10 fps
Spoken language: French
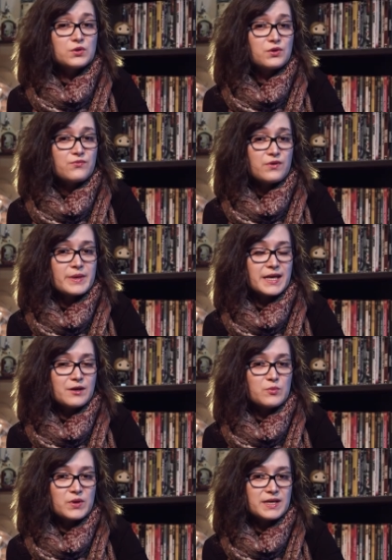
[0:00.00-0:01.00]
Autrefois
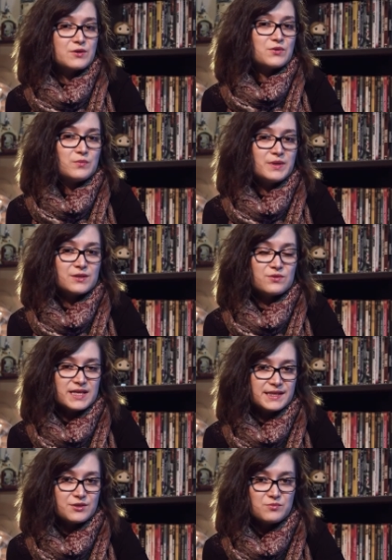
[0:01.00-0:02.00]
mégalopole économique de
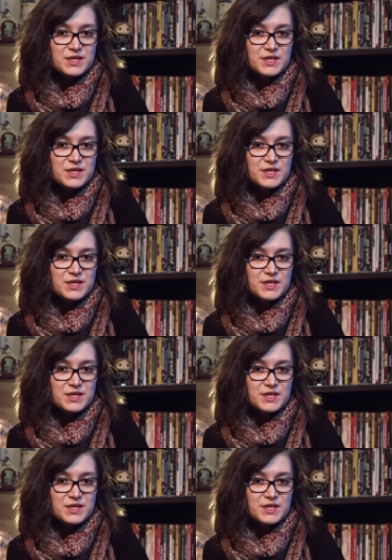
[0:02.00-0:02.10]
l'État du